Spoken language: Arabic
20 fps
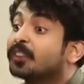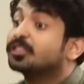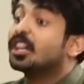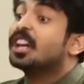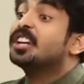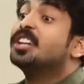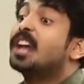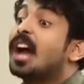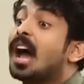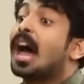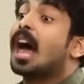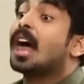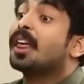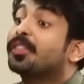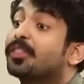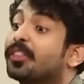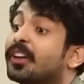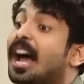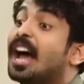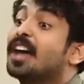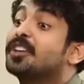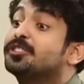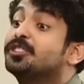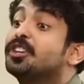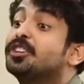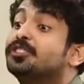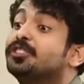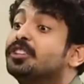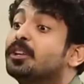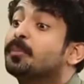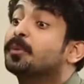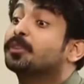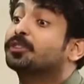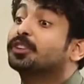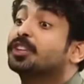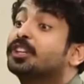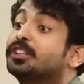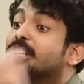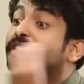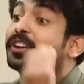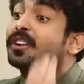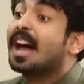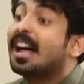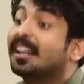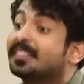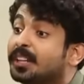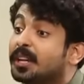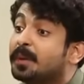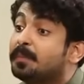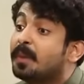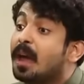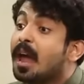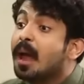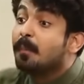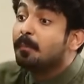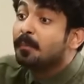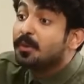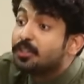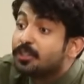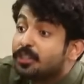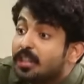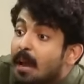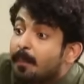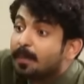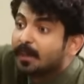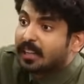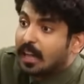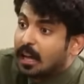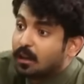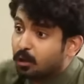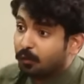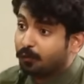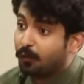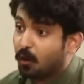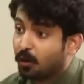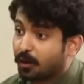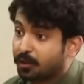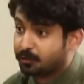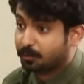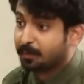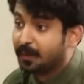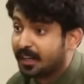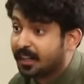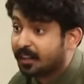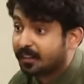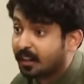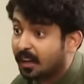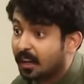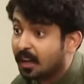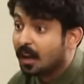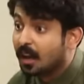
طيح حظي، حسسني من طين الراتب من شيب الخل فوق، ايش بيك؟